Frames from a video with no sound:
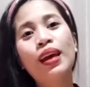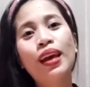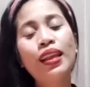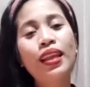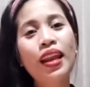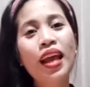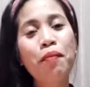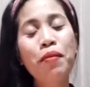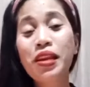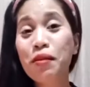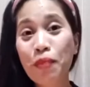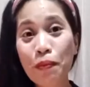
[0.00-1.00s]
And then
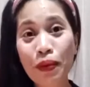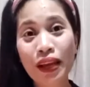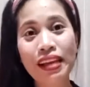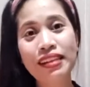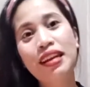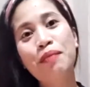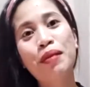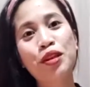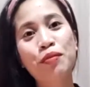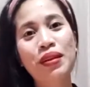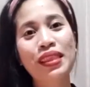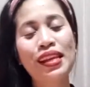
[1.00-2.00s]
habang nagpipray siya, may
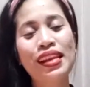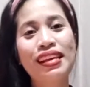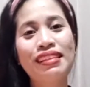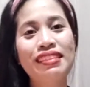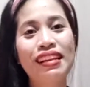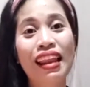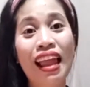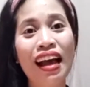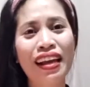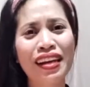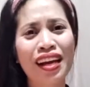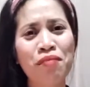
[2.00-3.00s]
dumating na isang
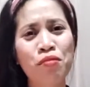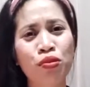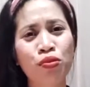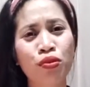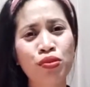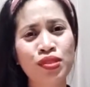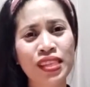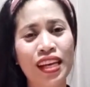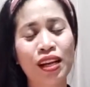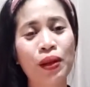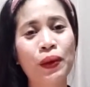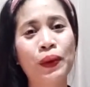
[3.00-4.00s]
lalaki na
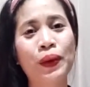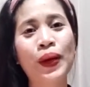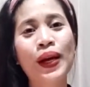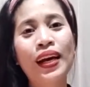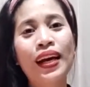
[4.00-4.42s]
kamotorsiklo.